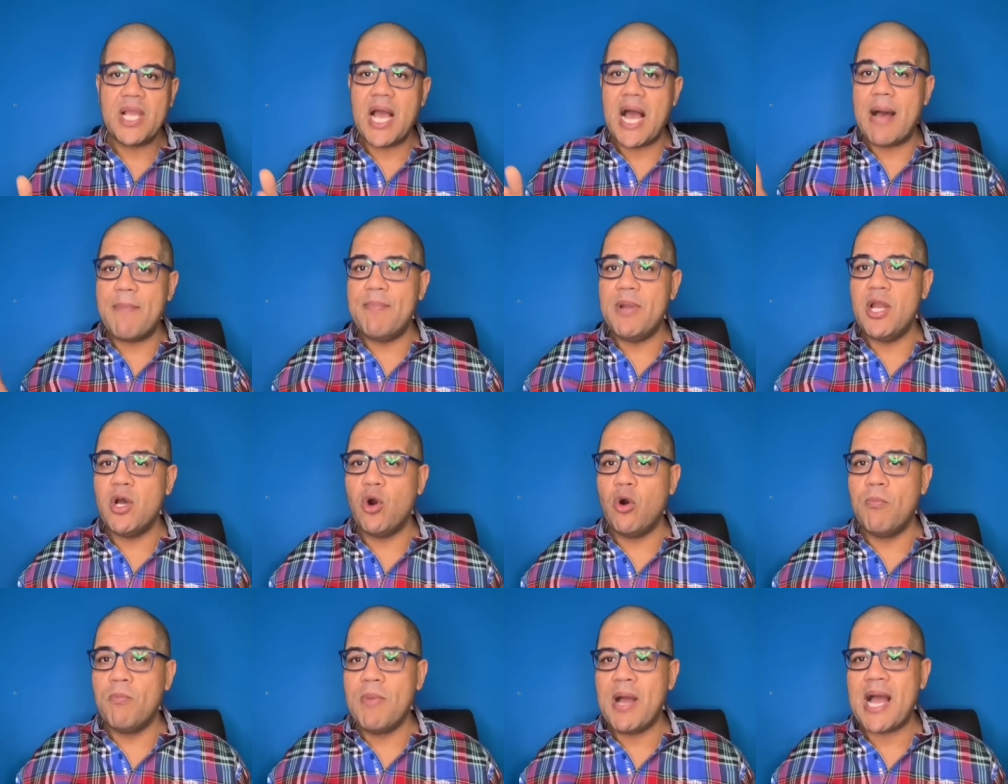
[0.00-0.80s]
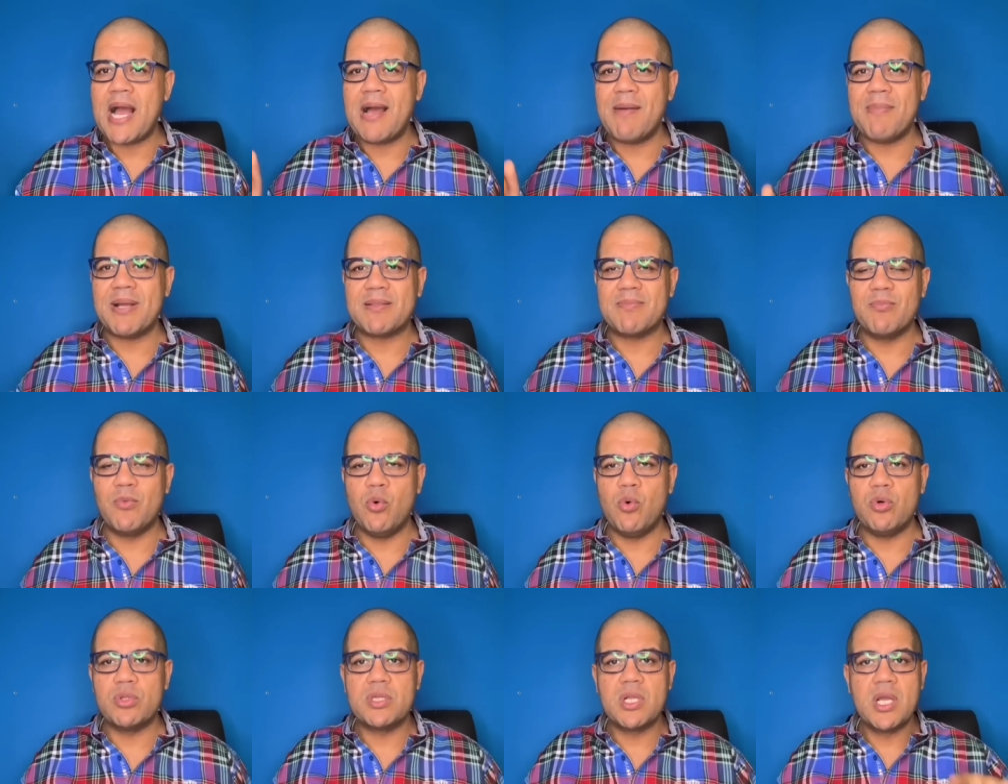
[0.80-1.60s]
قبل أمها ما
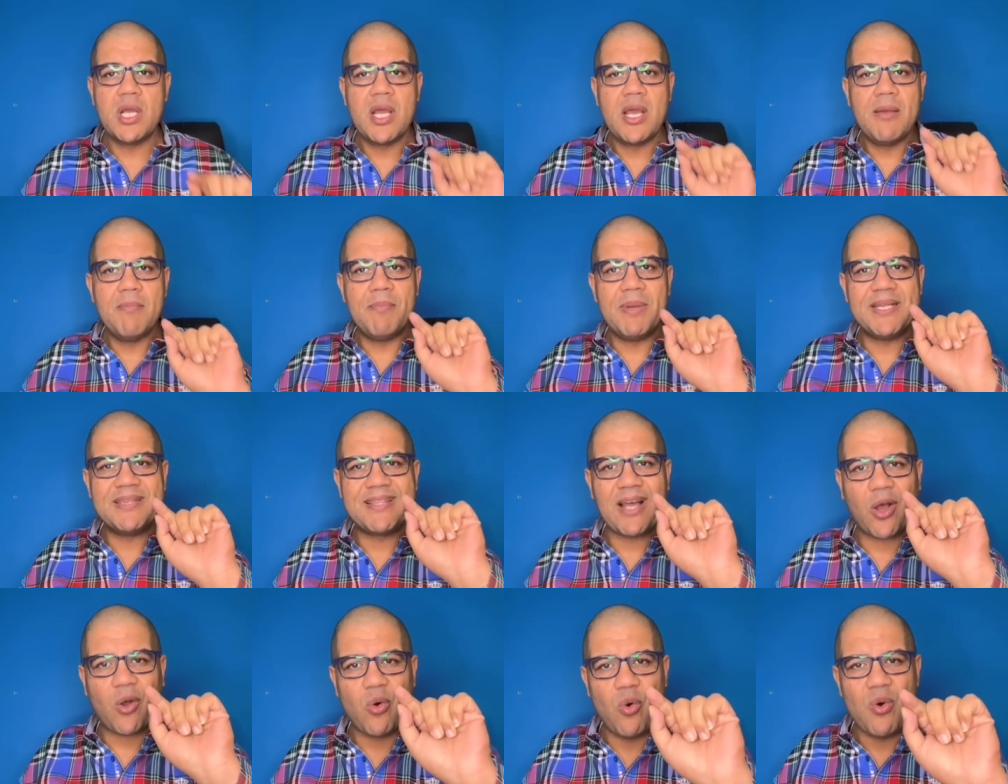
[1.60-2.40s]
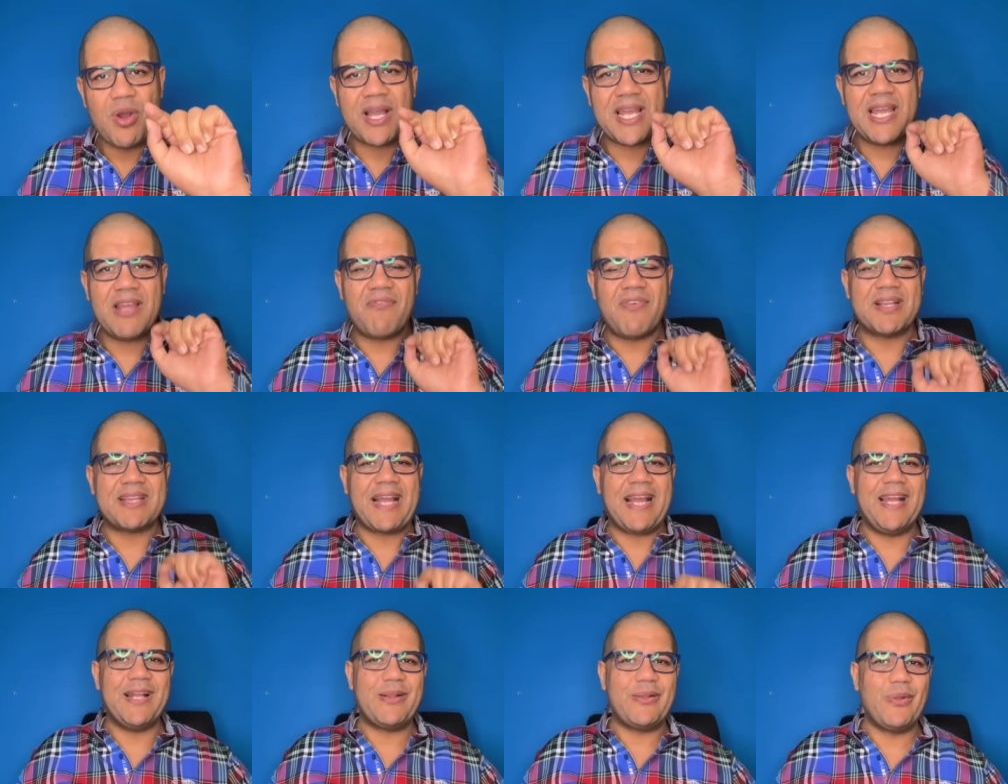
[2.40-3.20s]
تموت بنت أخوكي
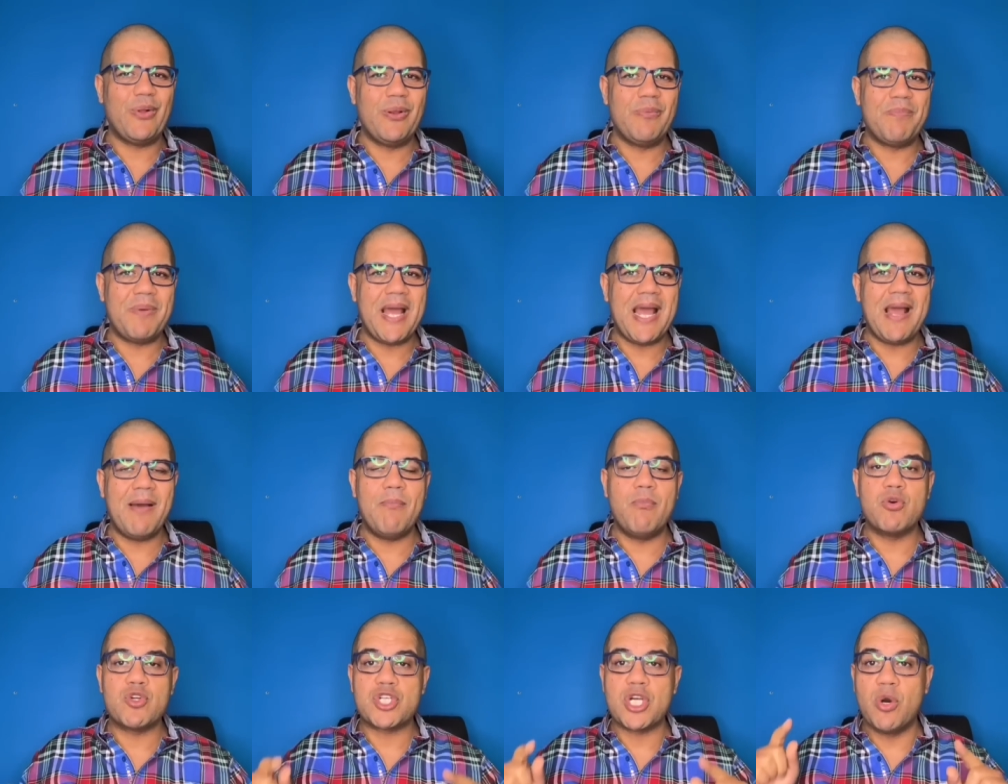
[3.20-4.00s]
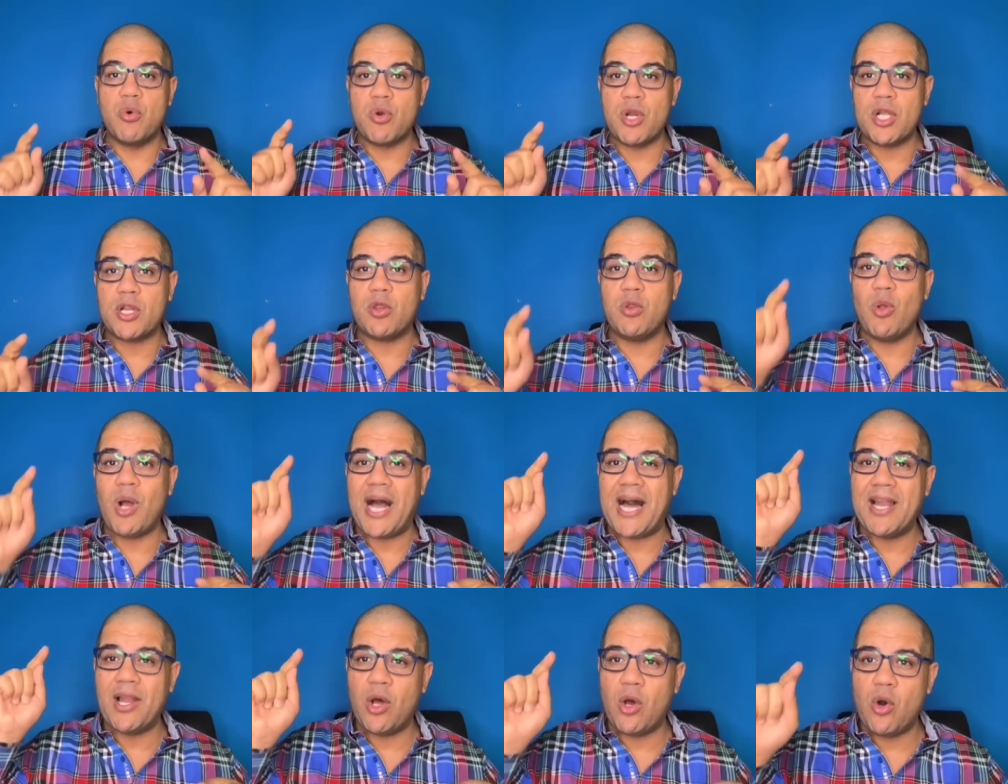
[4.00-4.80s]
فتحت له الباب وشورت له
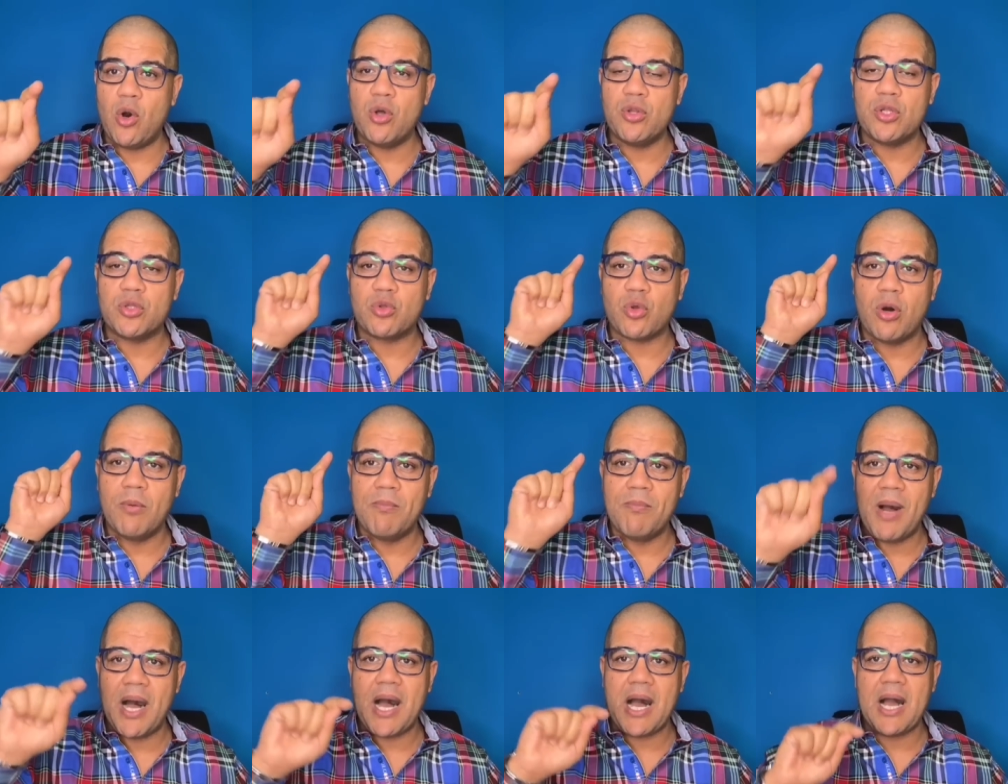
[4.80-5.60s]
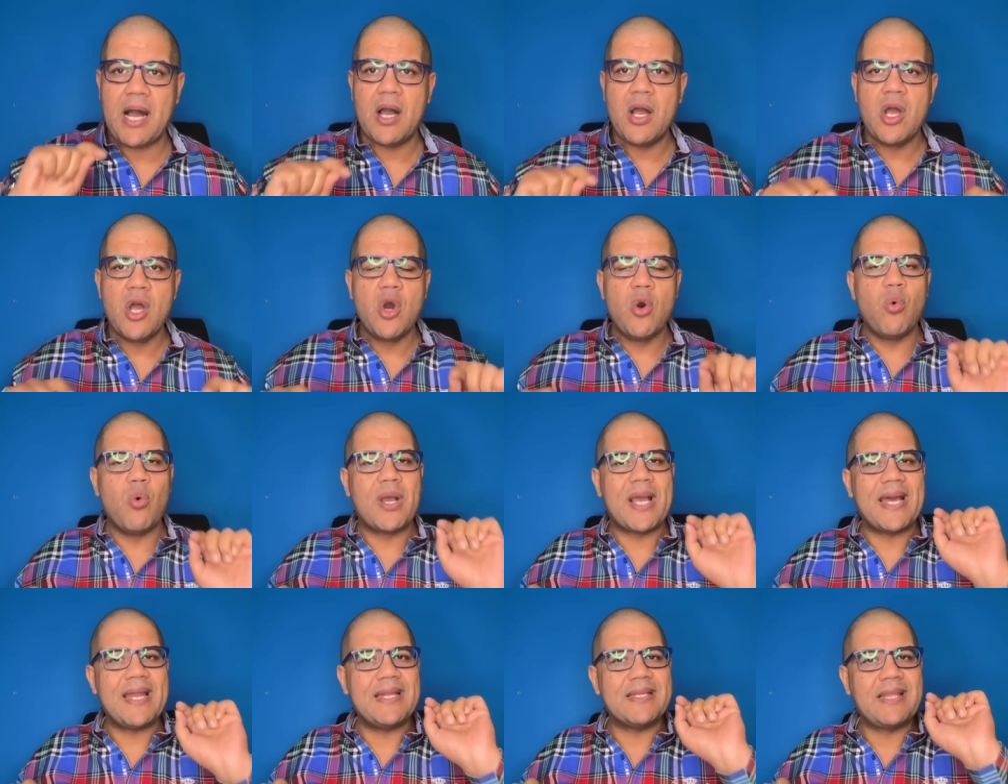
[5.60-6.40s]
على أوضة أمها
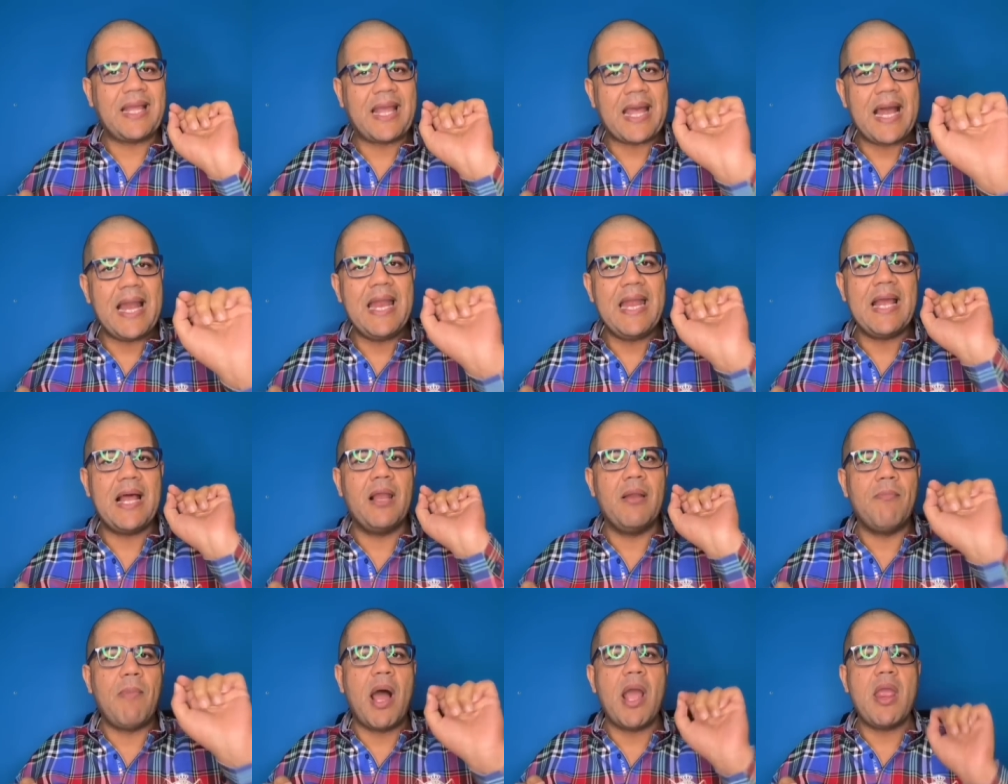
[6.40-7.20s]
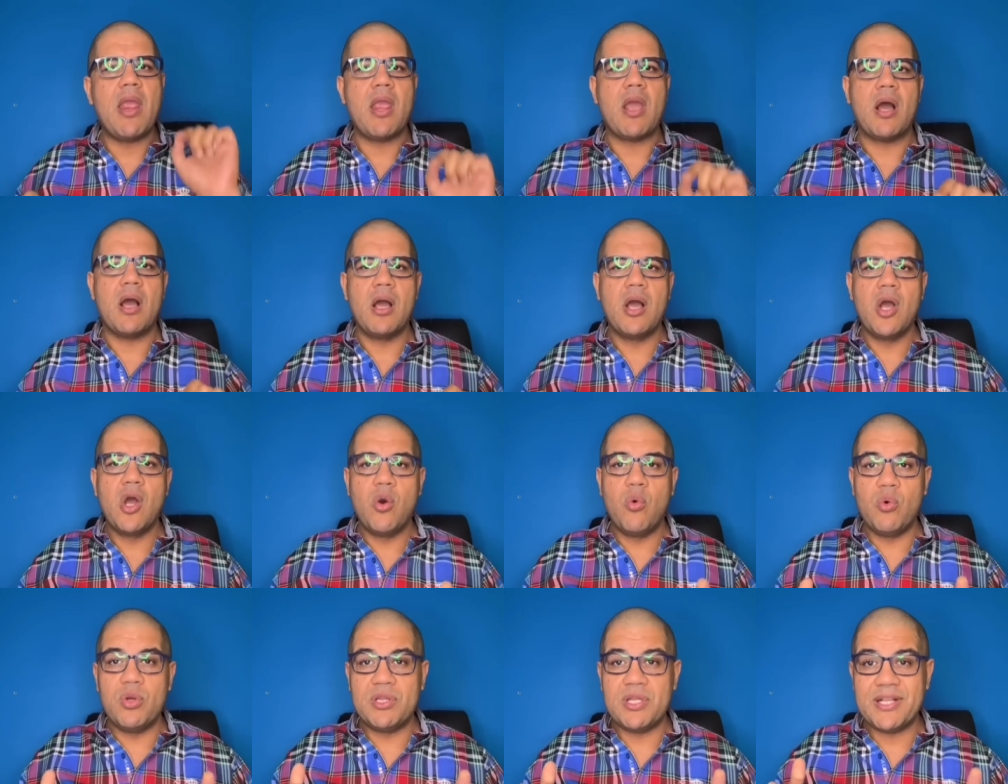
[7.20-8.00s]
وكانت غالية المية
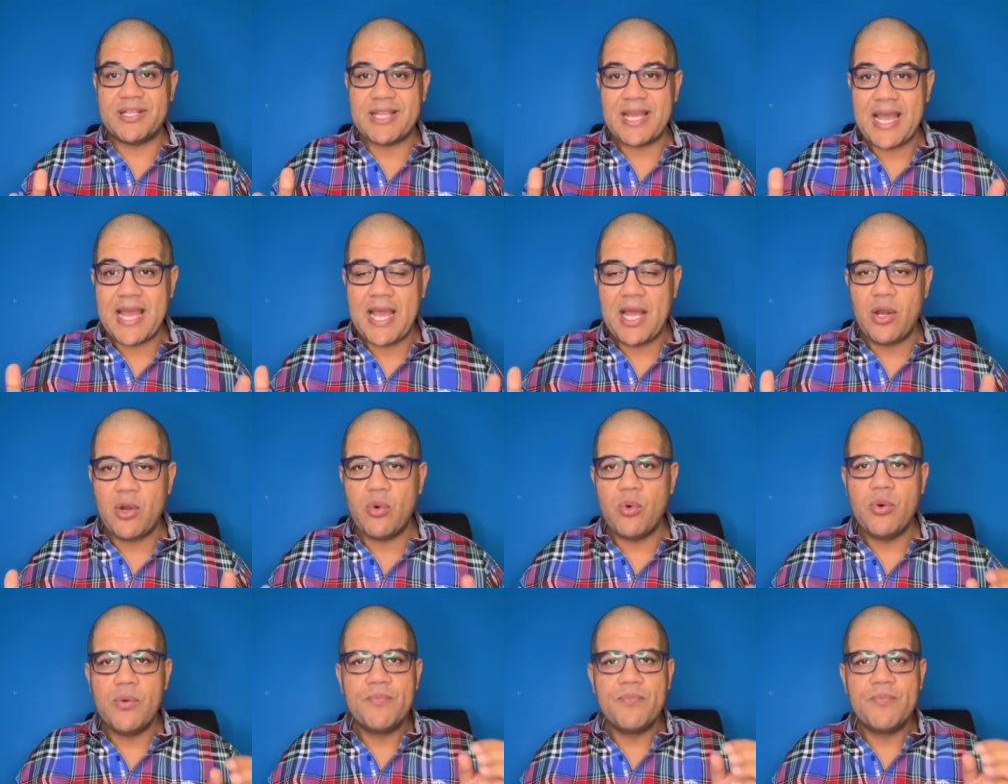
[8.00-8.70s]
واديتها له